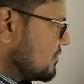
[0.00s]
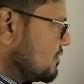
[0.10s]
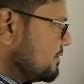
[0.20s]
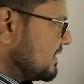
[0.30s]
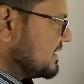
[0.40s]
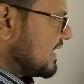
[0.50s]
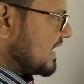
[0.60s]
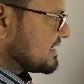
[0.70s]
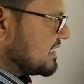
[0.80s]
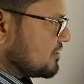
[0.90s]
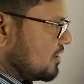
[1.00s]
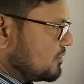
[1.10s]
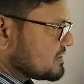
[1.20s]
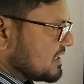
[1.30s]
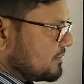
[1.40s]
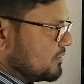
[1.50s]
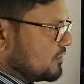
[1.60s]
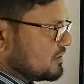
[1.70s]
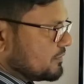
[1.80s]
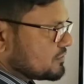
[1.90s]
কোম্পানির আর্থিক অবস্থার
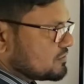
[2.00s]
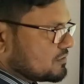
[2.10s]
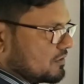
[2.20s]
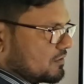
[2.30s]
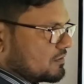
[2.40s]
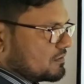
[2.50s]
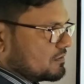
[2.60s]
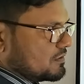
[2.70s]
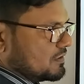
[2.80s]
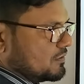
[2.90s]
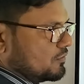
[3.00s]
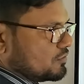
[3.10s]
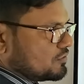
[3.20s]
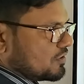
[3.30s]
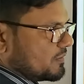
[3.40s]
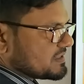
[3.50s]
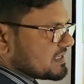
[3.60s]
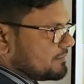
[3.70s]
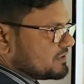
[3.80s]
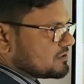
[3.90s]
বিবরণী প্রস্তুত করো উত্তর হবে
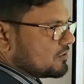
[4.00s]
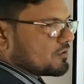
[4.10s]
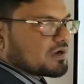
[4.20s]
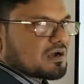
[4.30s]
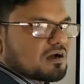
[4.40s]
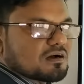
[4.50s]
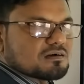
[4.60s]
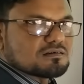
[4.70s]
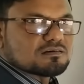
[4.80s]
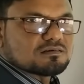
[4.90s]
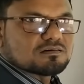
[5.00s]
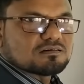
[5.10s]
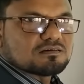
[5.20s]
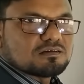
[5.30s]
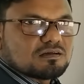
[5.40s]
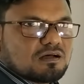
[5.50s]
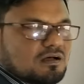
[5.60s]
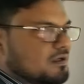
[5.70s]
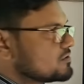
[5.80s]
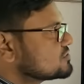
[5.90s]
ছাব্বিশ লক্ষ টাকা
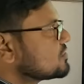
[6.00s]
তো